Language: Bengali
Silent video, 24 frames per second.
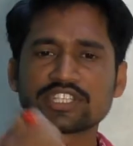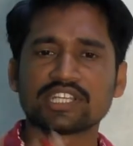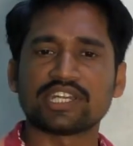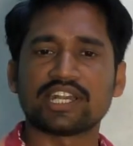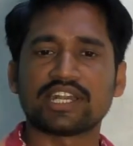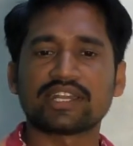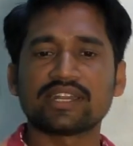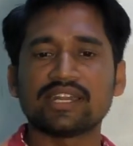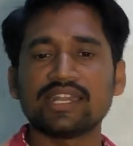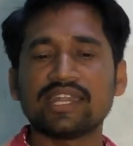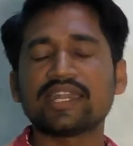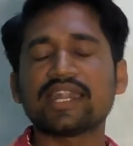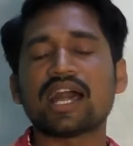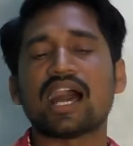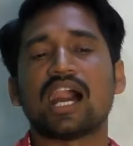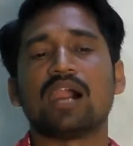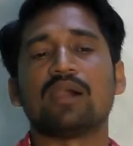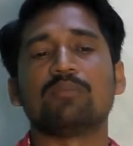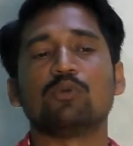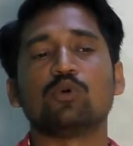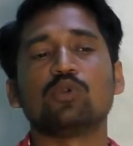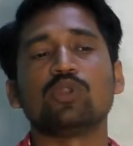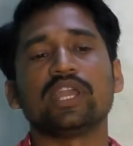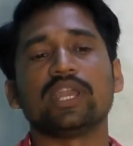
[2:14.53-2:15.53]
জেনারেলের
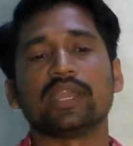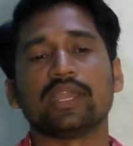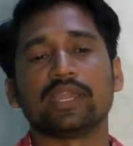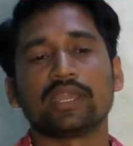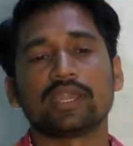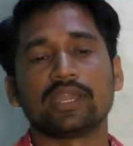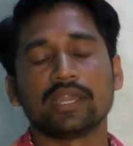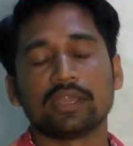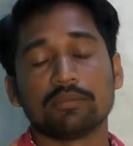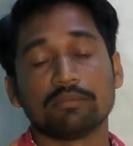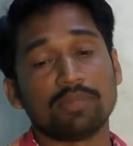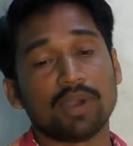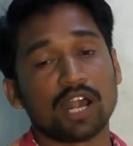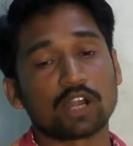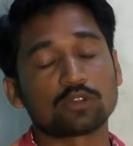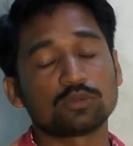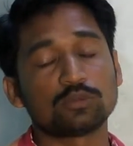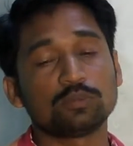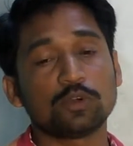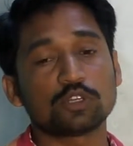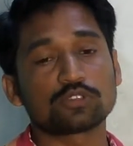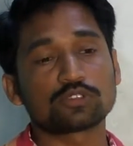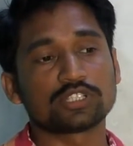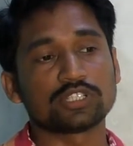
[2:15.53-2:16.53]
আমলে
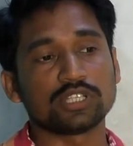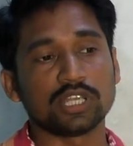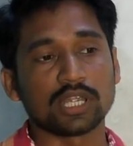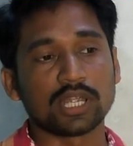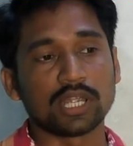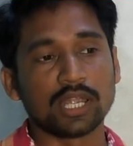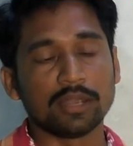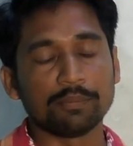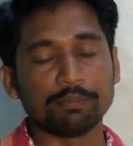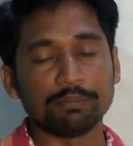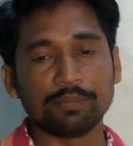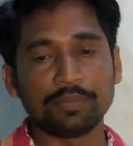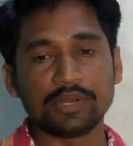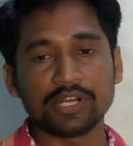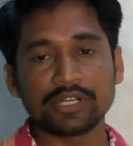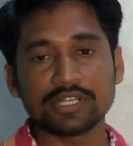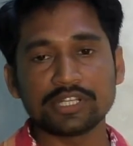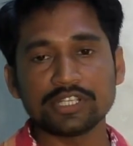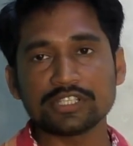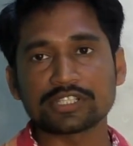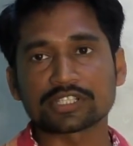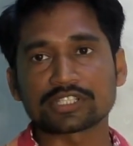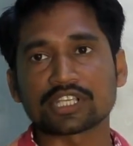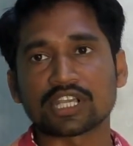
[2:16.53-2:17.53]
ভারতবর্ষে
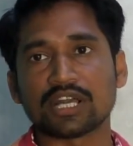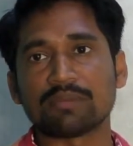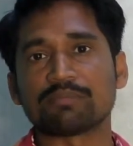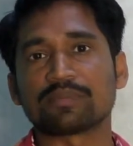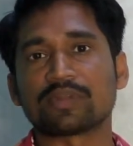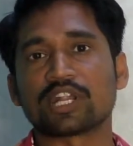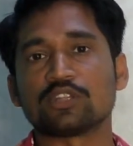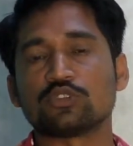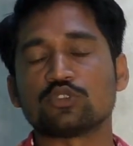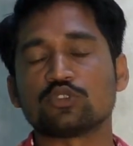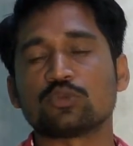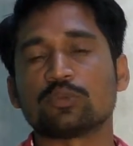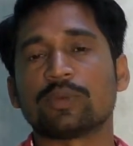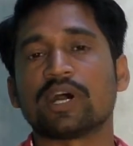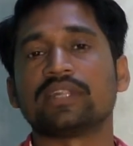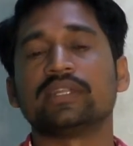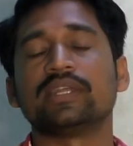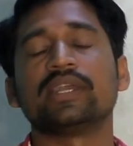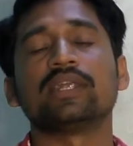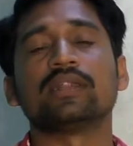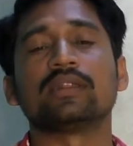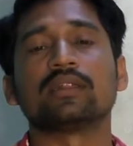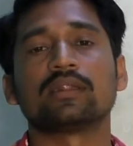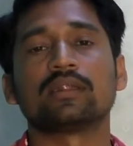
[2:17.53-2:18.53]
ব্রিটিশ
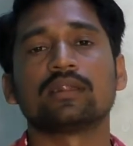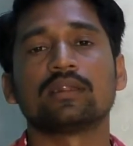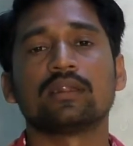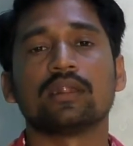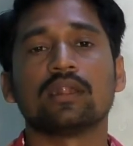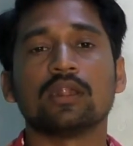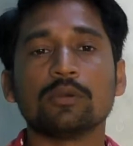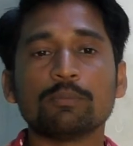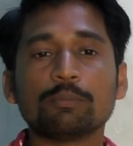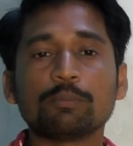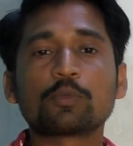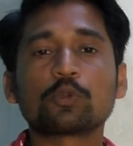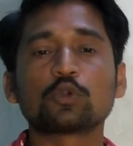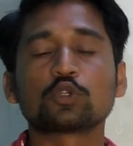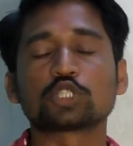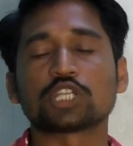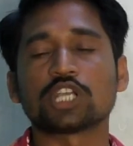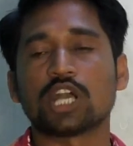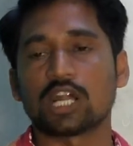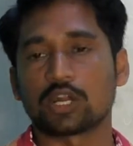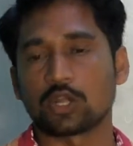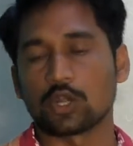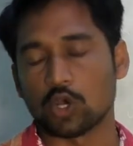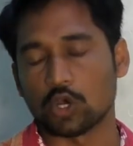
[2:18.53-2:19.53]
সাম্রাজ্যবাদের
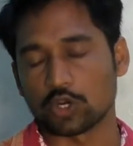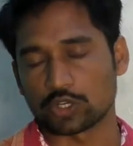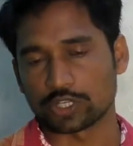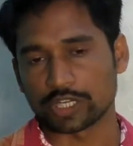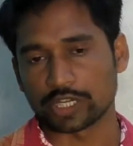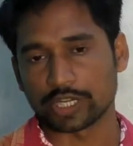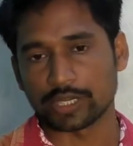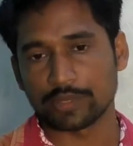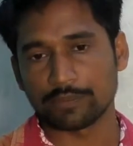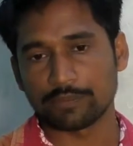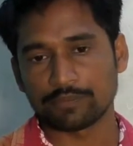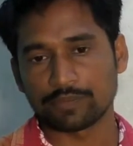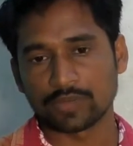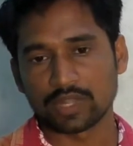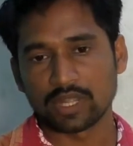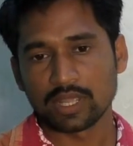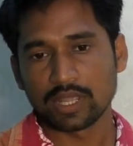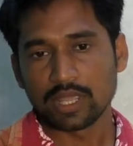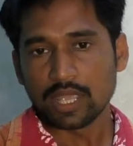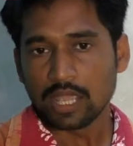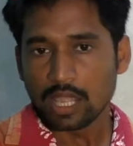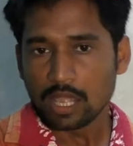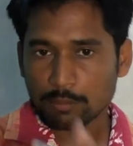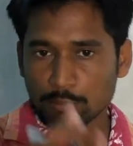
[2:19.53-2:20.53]
প্রসার ঘটে
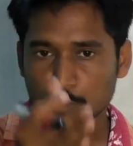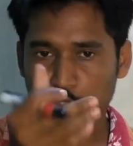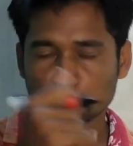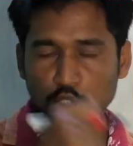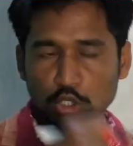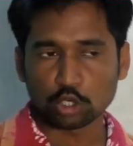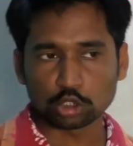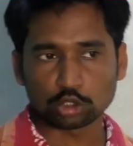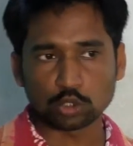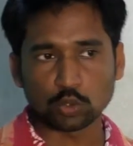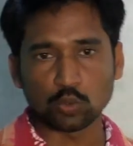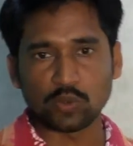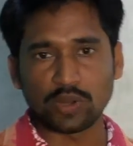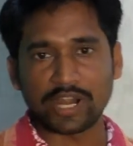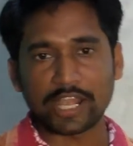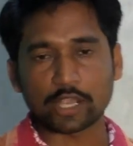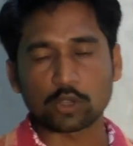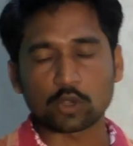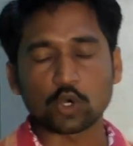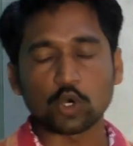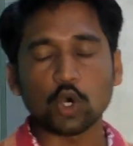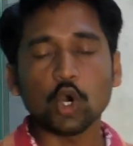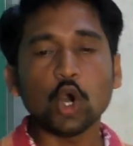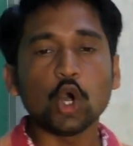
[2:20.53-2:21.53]
প্রসঙ্গত
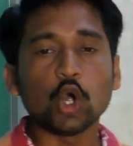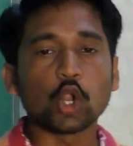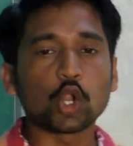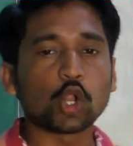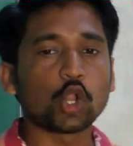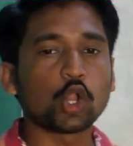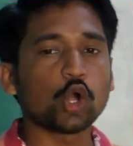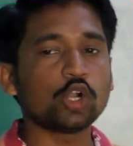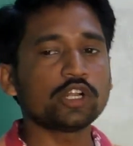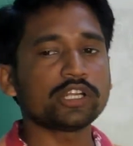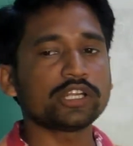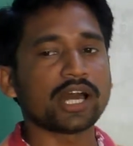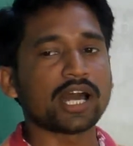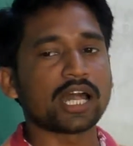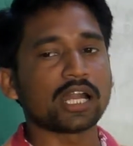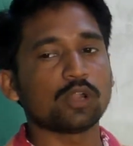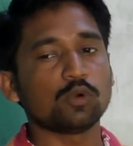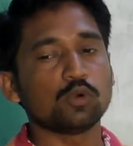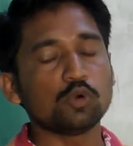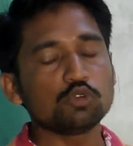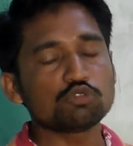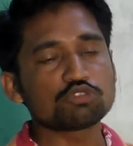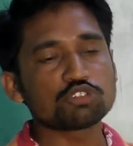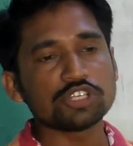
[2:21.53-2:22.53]
উল্লেখ্য লর্ড
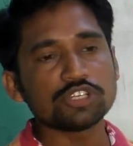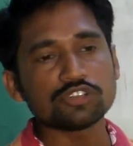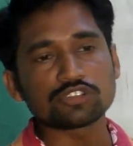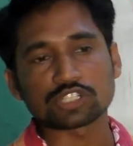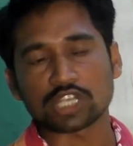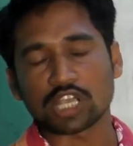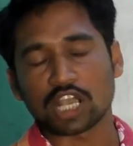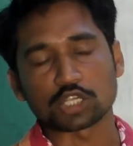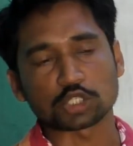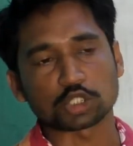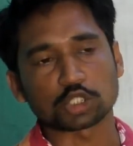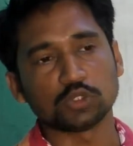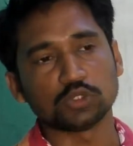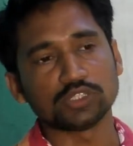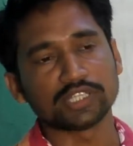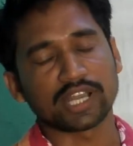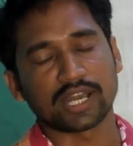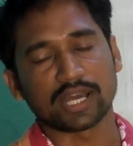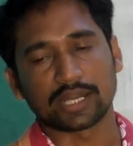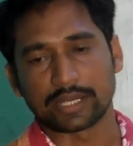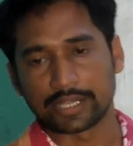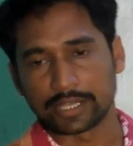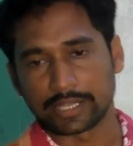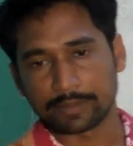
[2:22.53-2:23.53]
ডালহৌসির
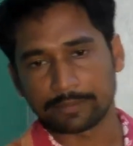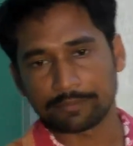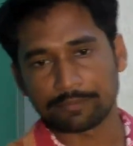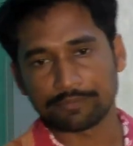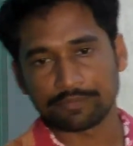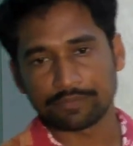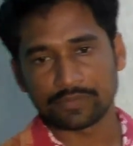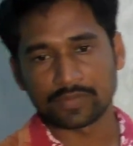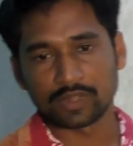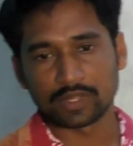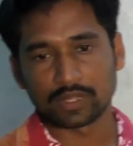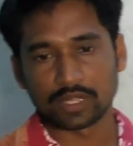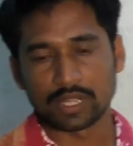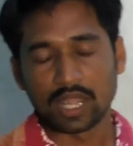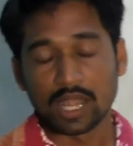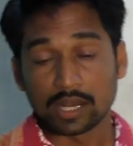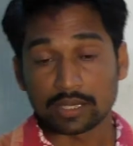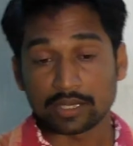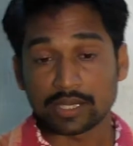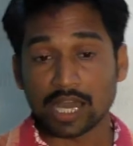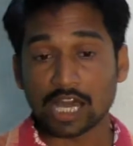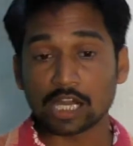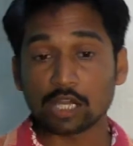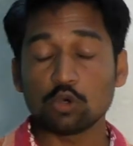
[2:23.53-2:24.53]
শাসনকালে
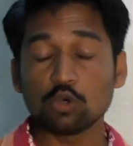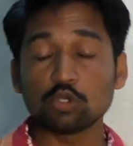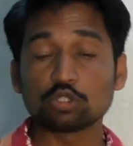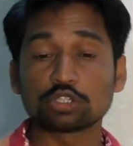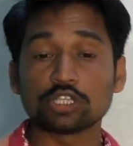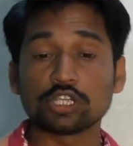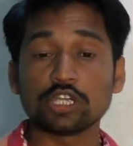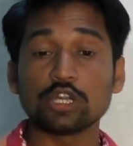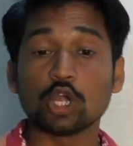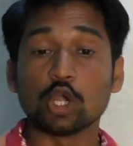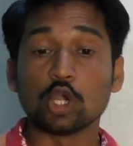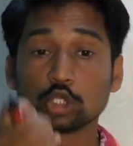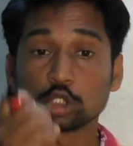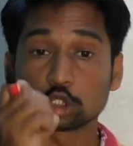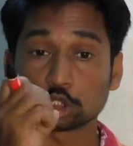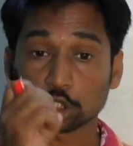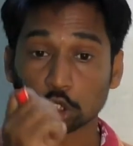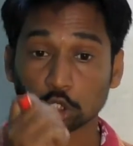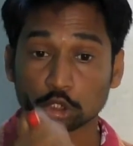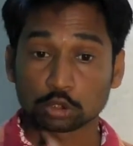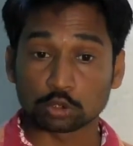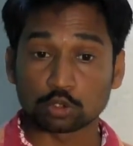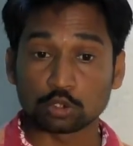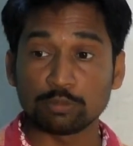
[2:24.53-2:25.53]
ডালহৌসির
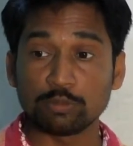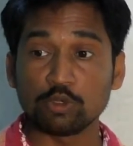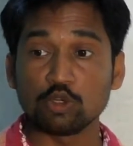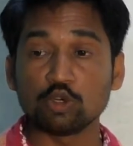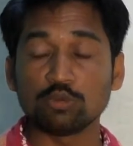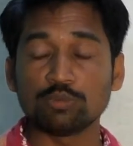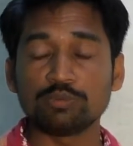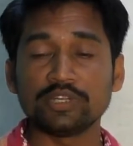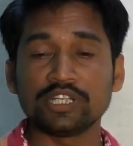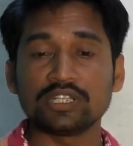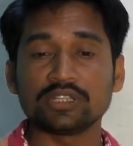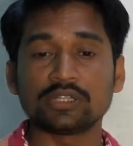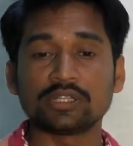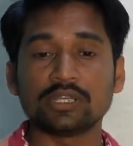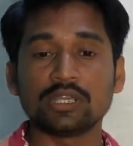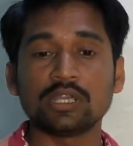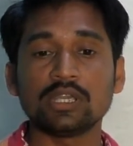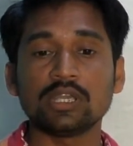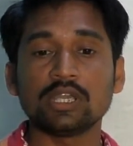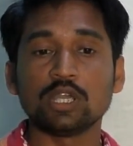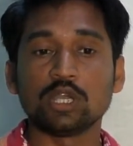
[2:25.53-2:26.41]
সত্যবিলোভ নীতি